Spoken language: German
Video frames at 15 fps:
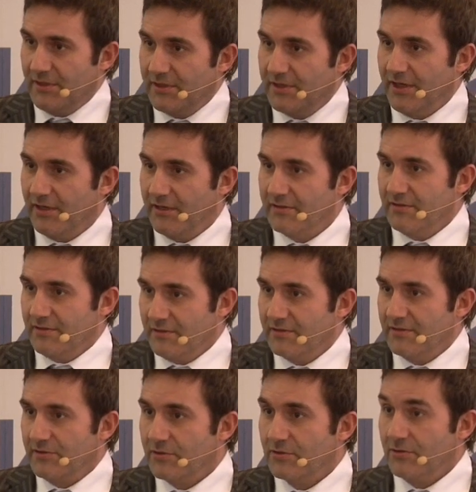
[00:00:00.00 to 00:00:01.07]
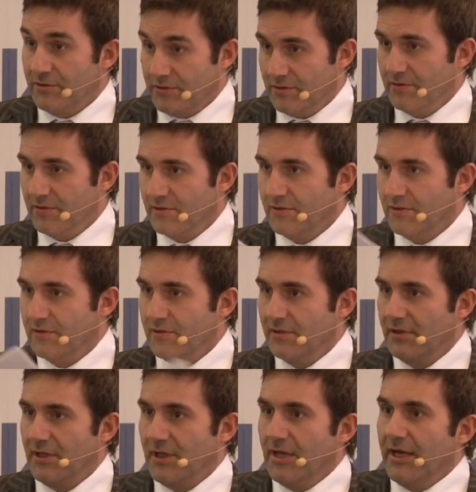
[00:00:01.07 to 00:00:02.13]
Ja, gut.
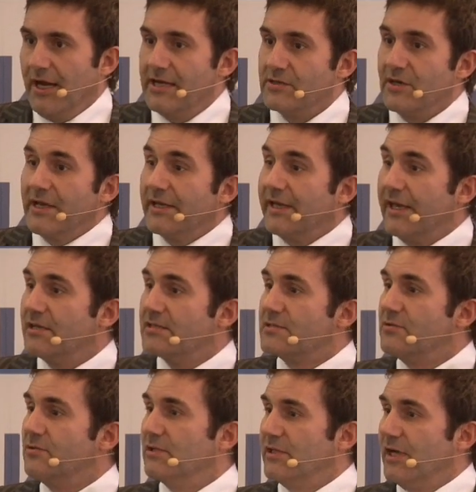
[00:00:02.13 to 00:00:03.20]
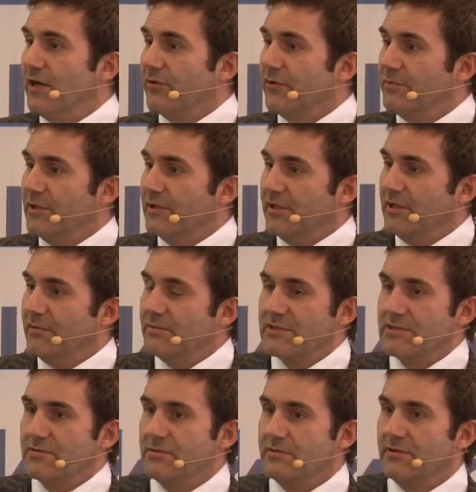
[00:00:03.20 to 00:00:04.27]
Also ging es nur darüber, ihm
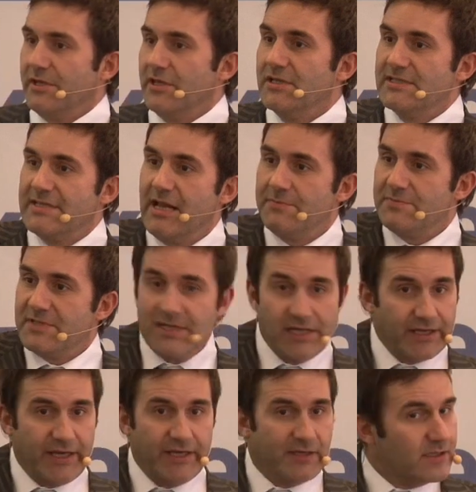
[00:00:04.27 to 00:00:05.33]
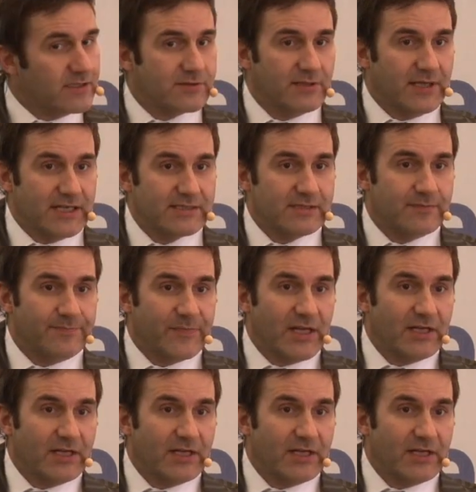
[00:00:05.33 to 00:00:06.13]
zu, ihn selbst erkennen zu lassen,